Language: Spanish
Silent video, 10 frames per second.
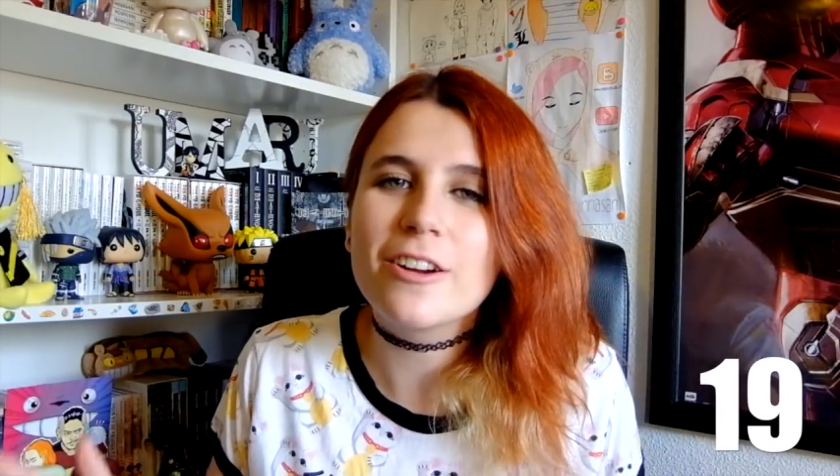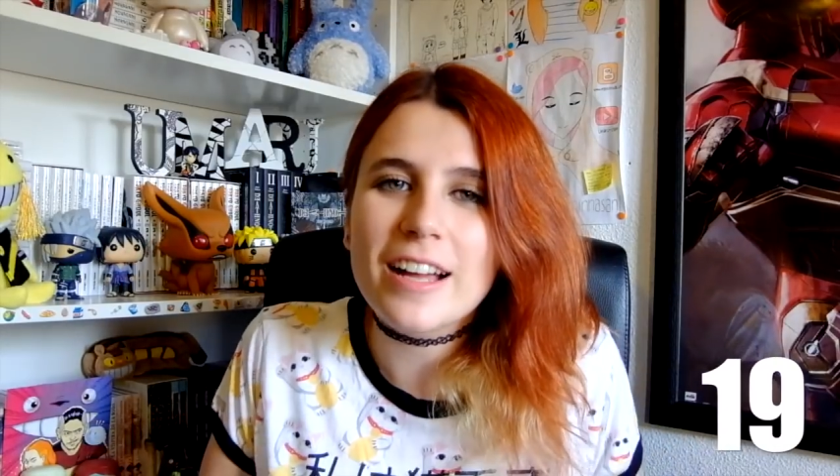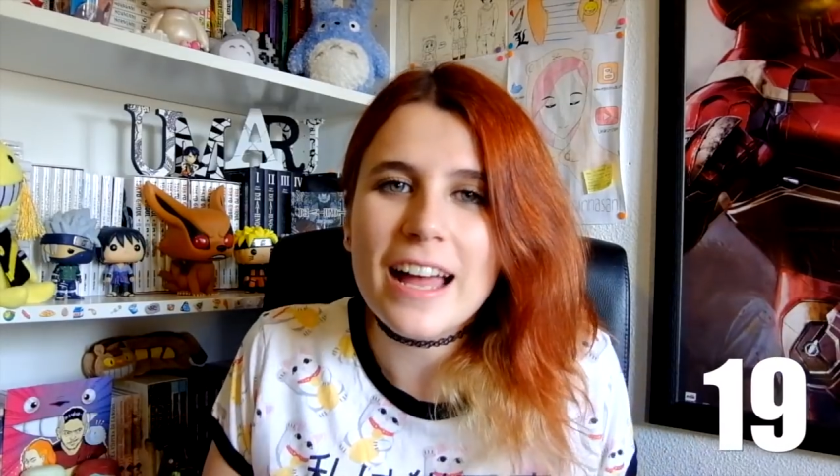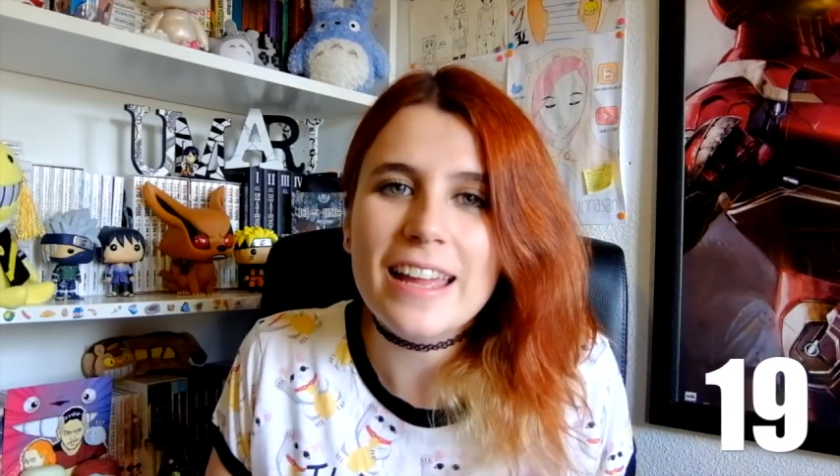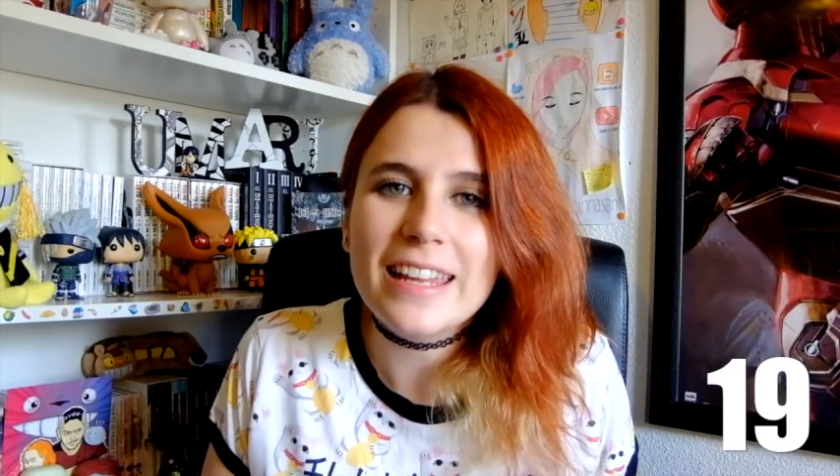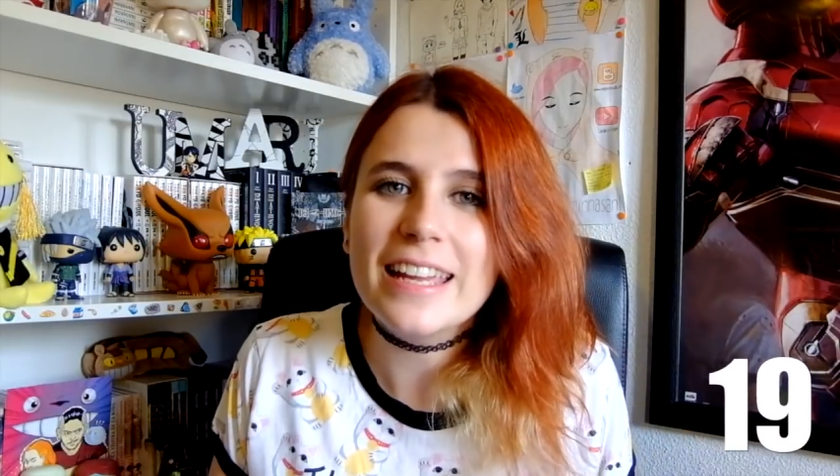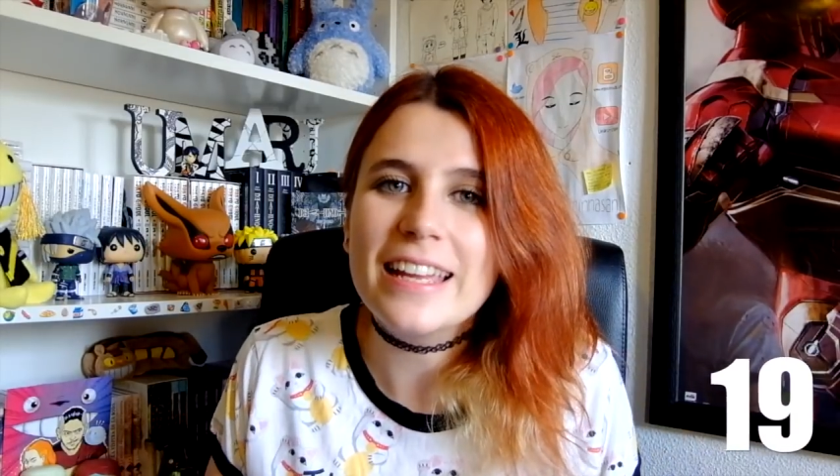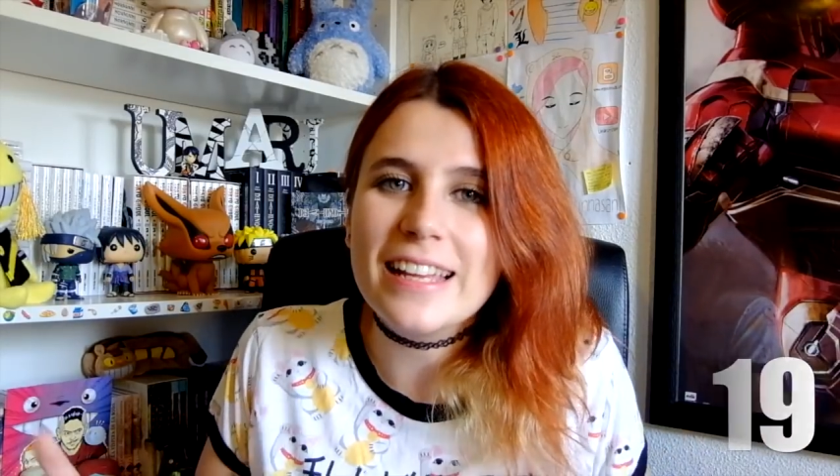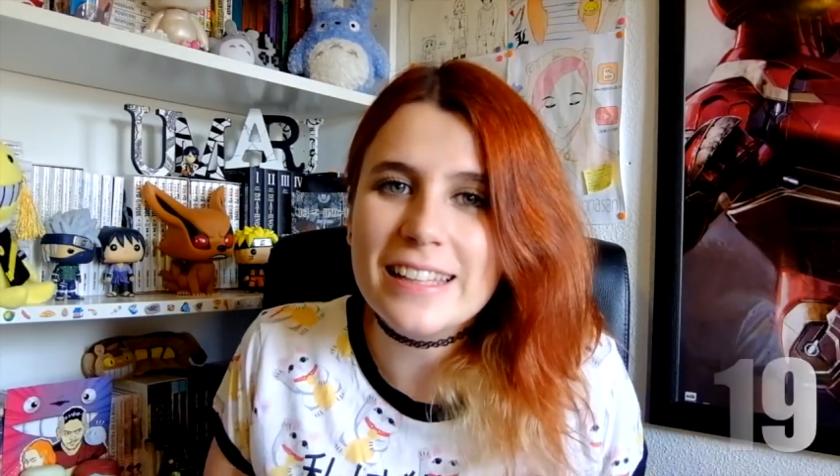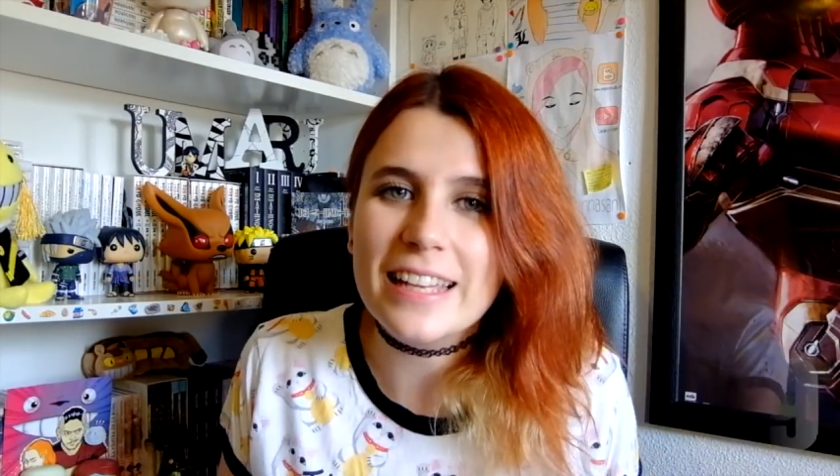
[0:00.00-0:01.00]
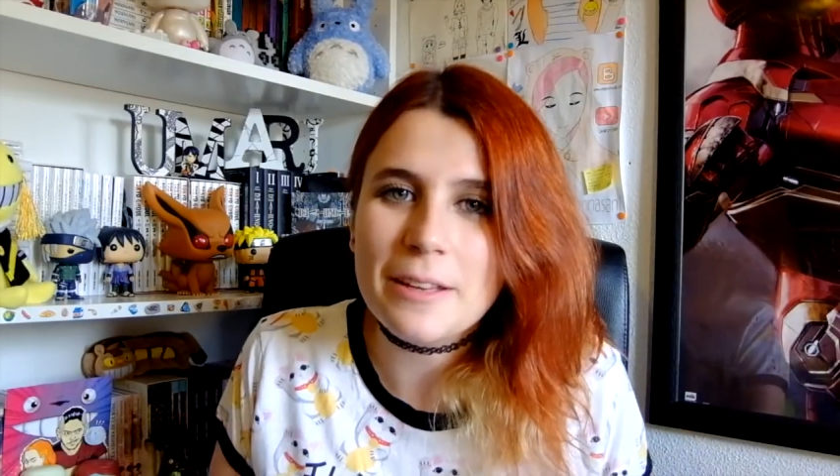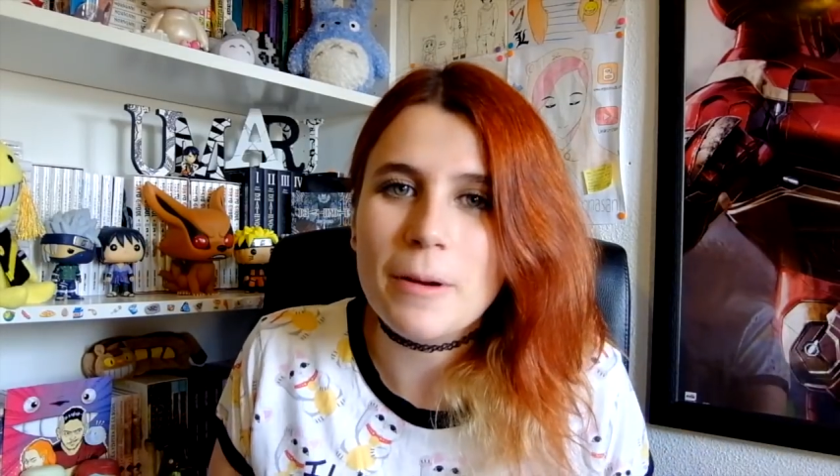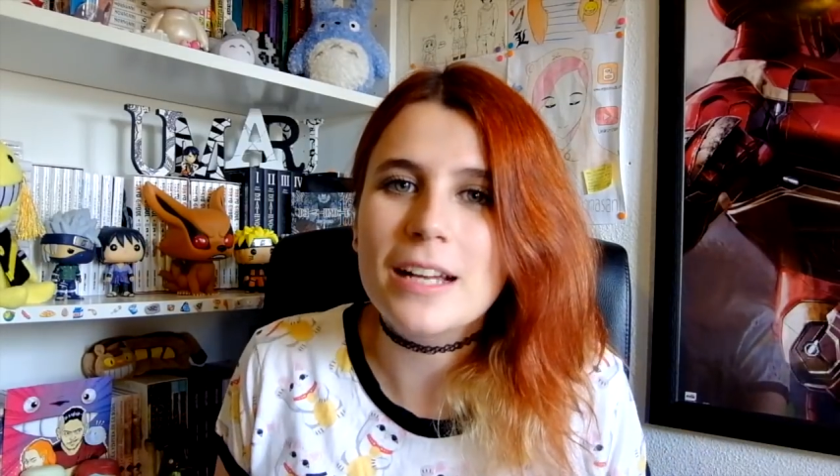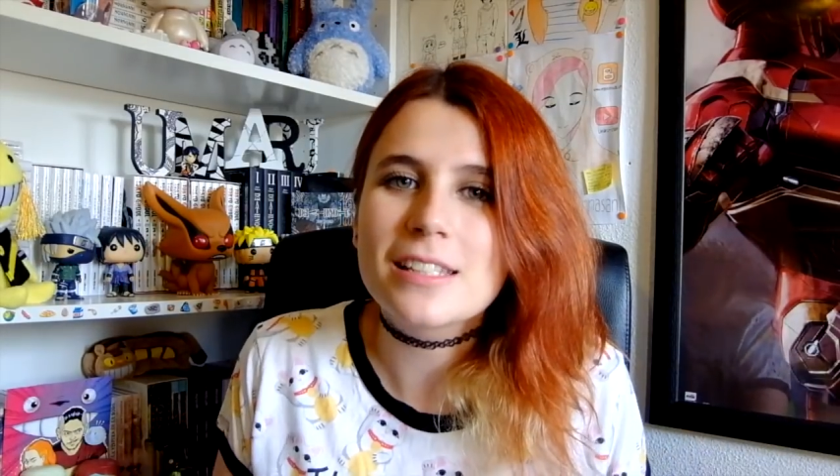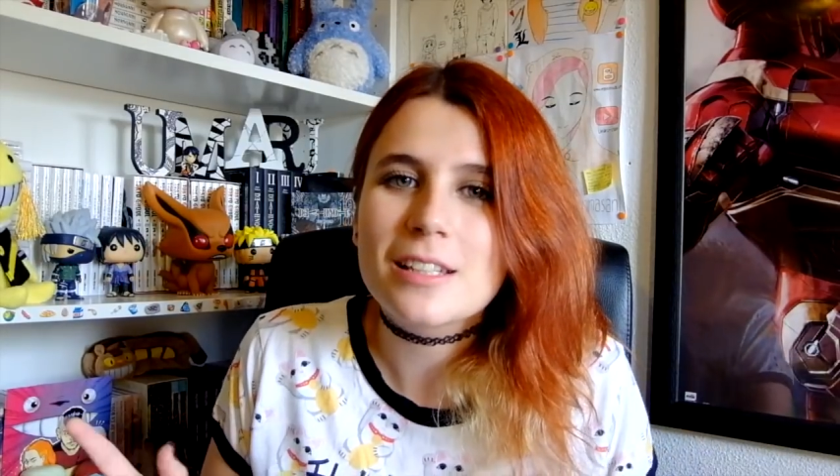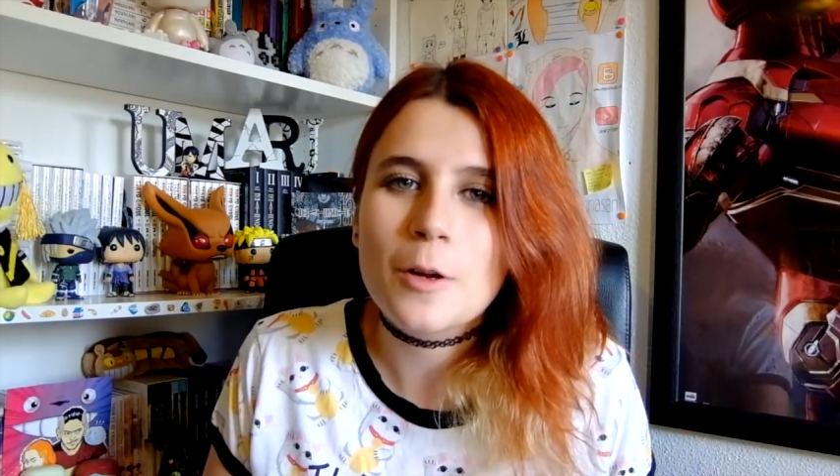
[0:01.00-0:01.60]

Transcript: Okaeri y Tekimas